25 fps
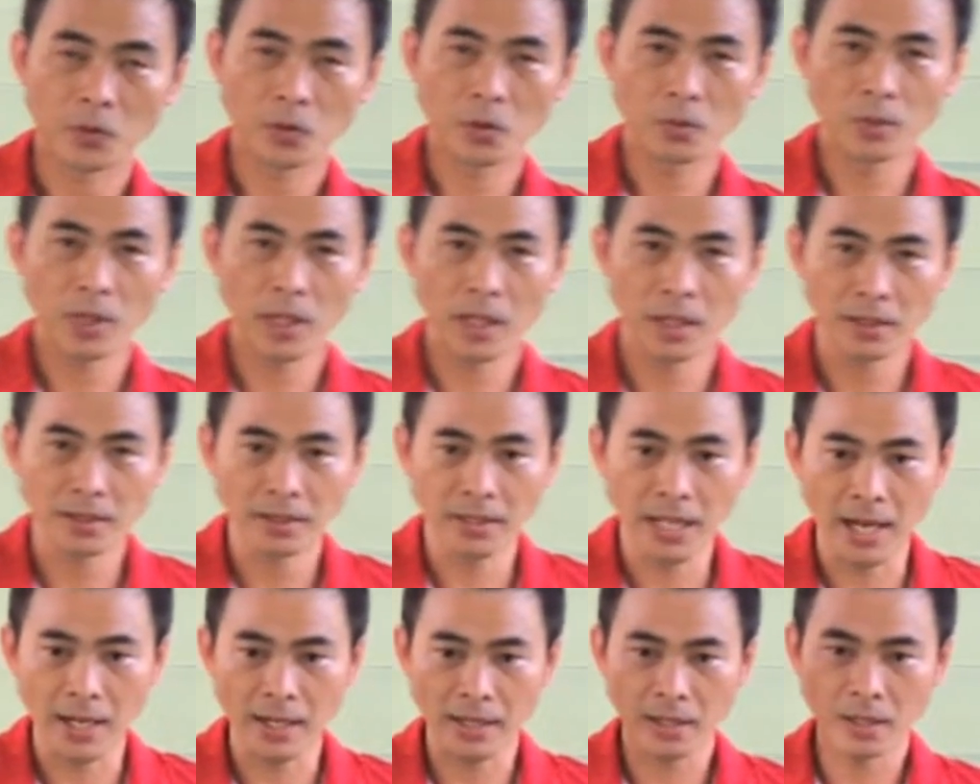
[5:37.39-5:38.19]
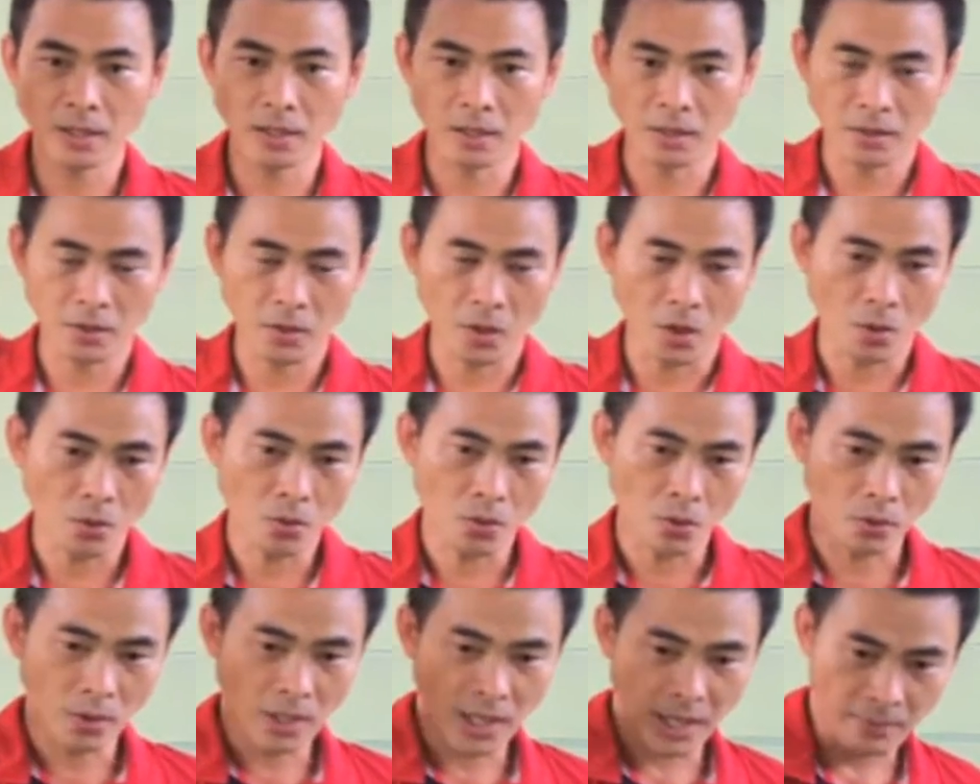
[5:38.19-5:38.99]
chúng ta tăng cái lực dỗ
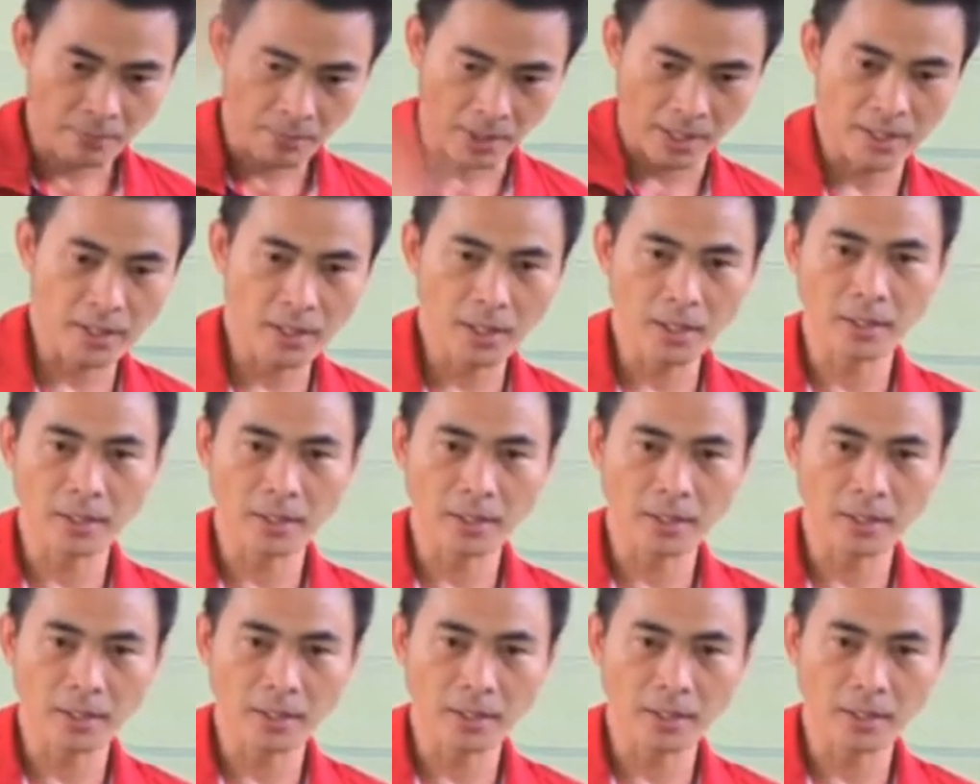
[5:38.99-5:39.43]
cổ tay mạnh lên